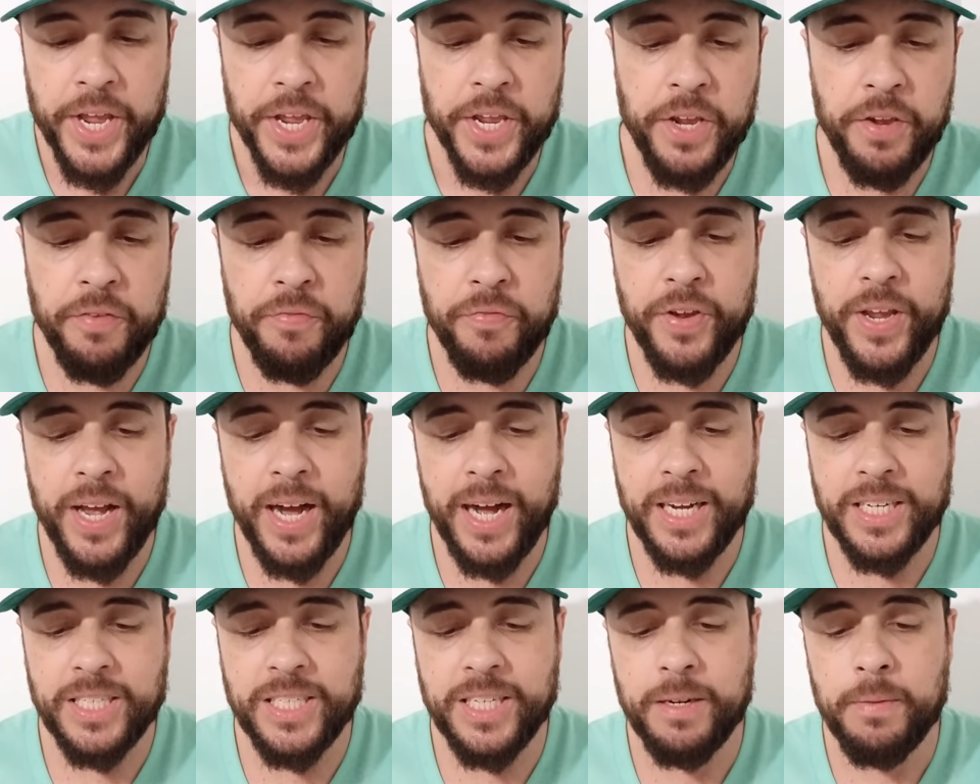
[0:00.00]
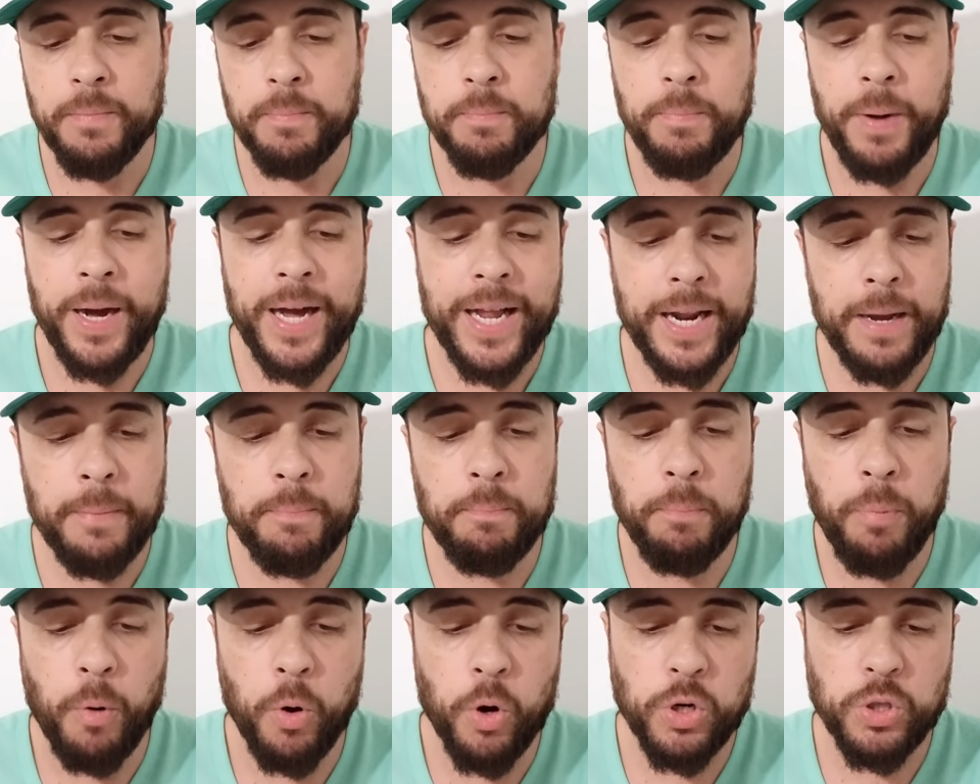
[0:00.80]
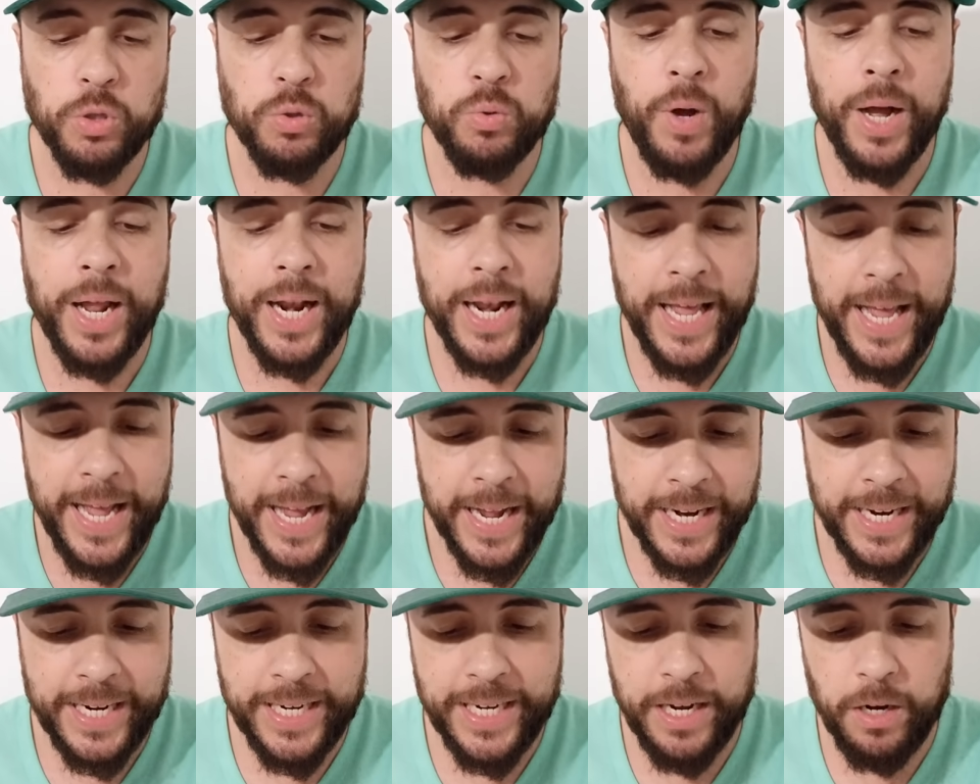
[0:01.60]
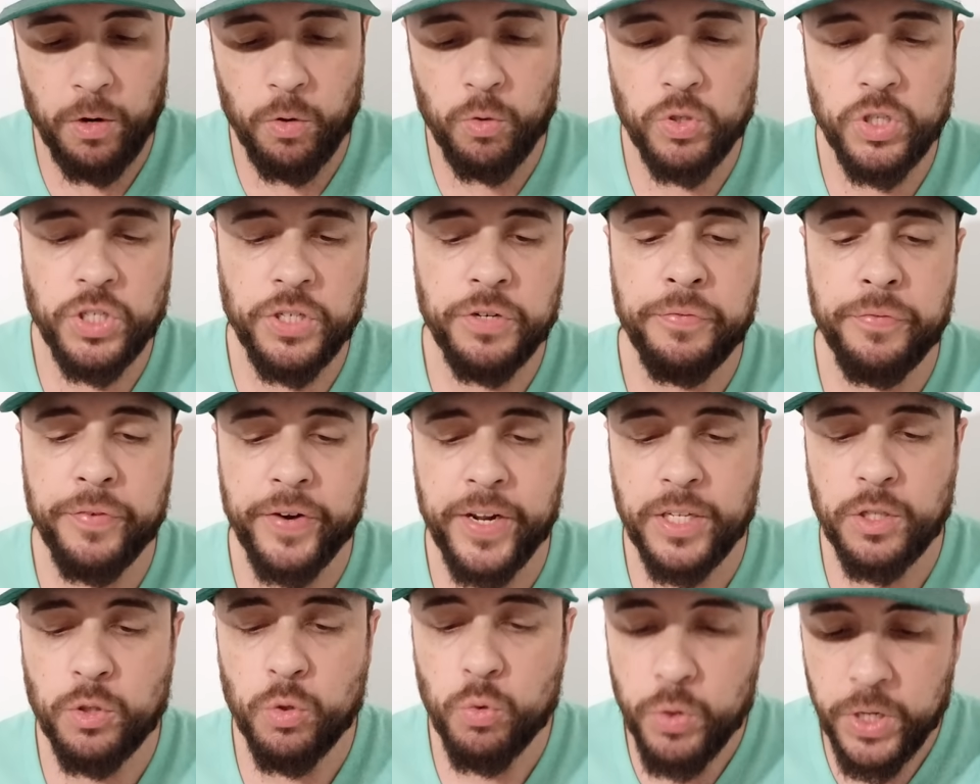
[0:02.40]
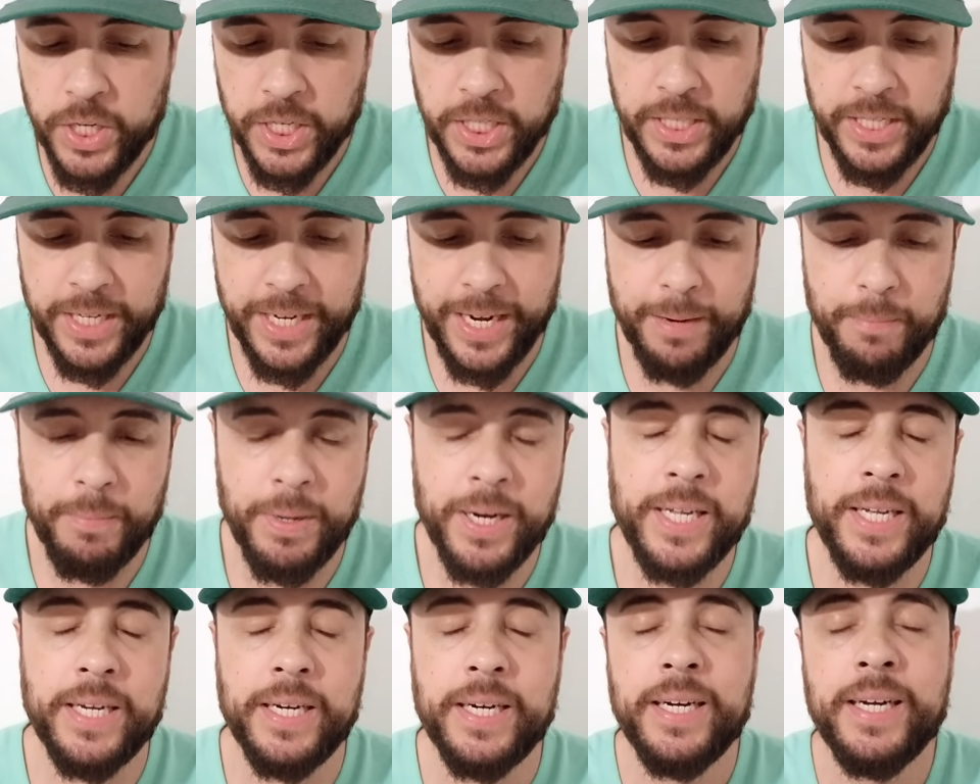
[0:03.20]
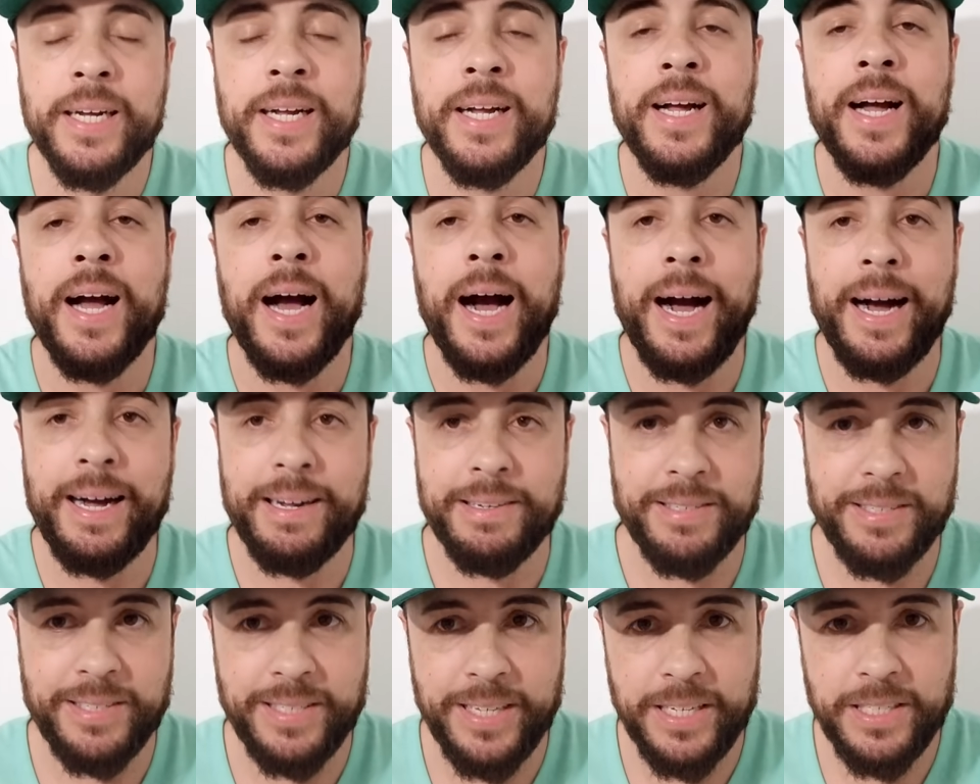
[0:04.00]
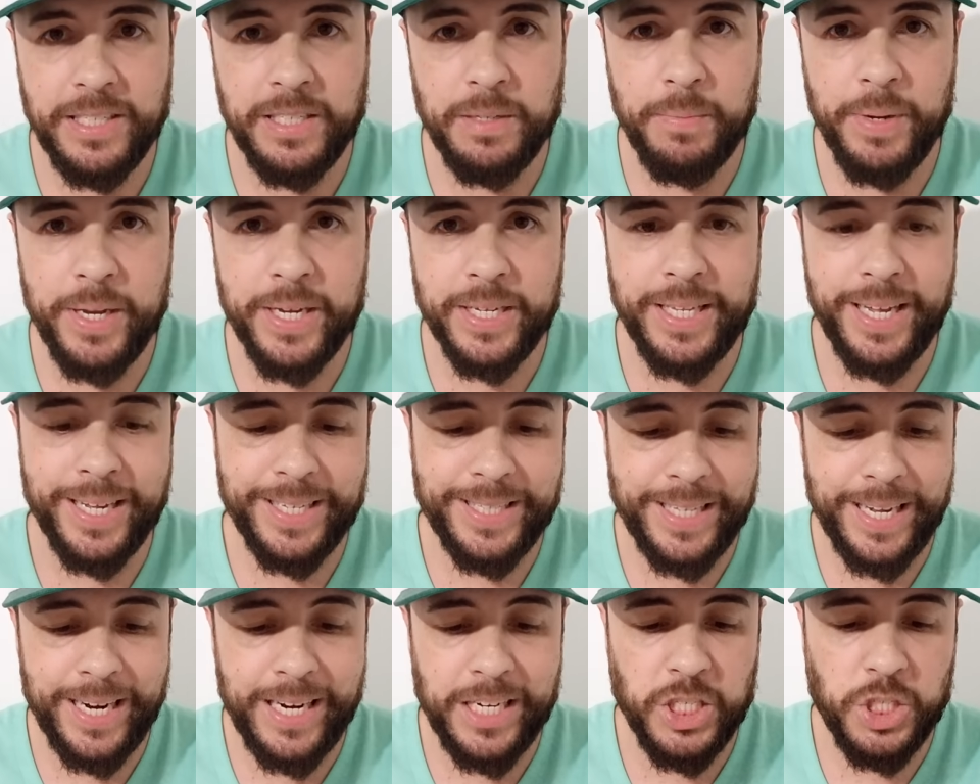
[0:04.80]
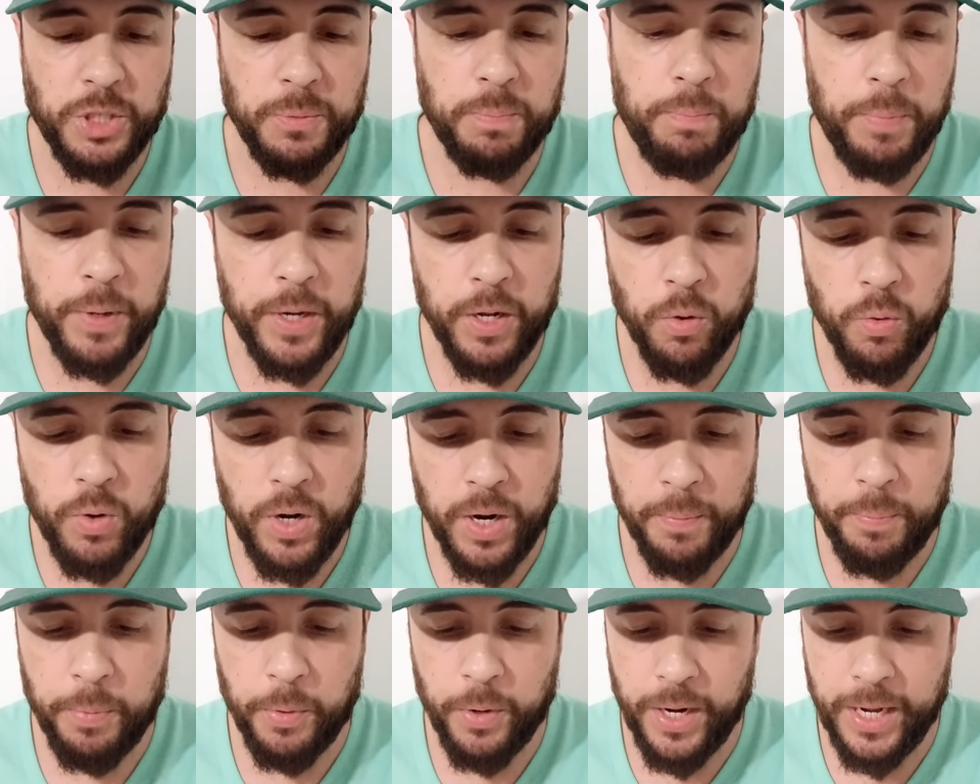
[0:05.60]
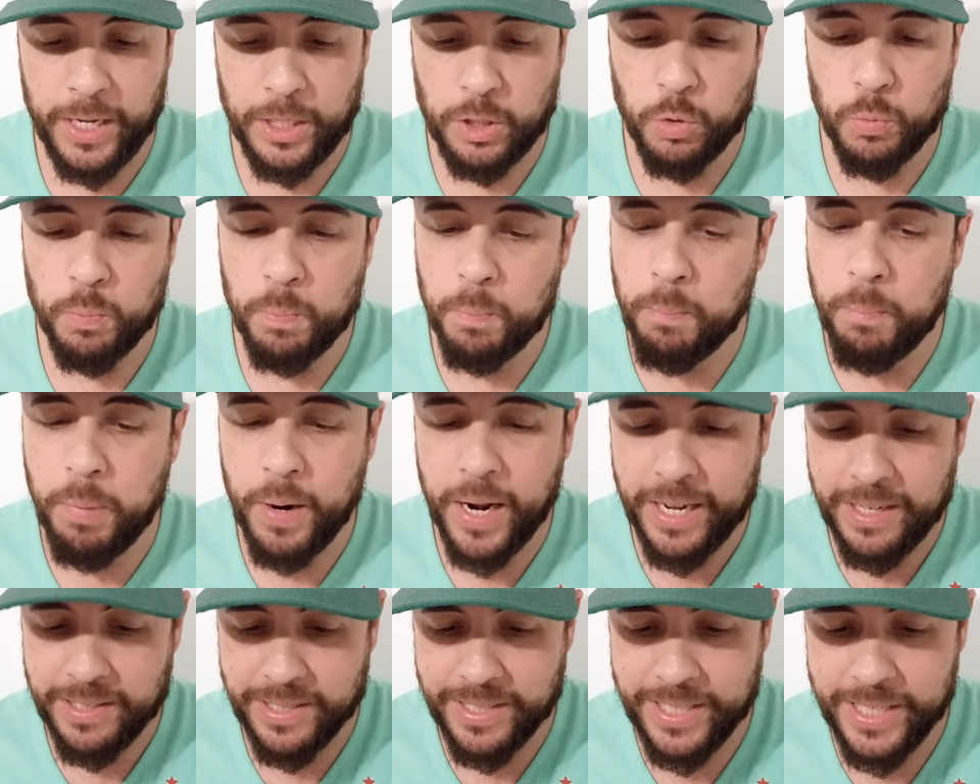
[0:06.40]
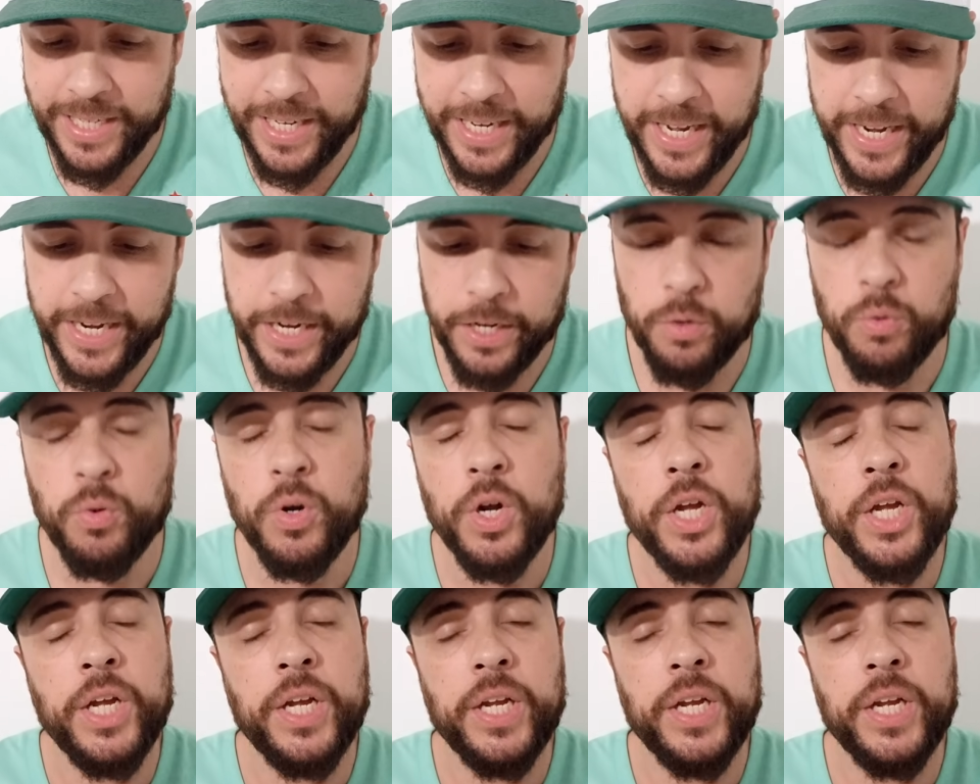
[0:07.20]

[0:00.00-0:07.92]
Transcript: e viaja para Porto Alegre, onde enfrenta o Inter amanhã às seis e meia da tarde pelo Campeonato Brasileiro.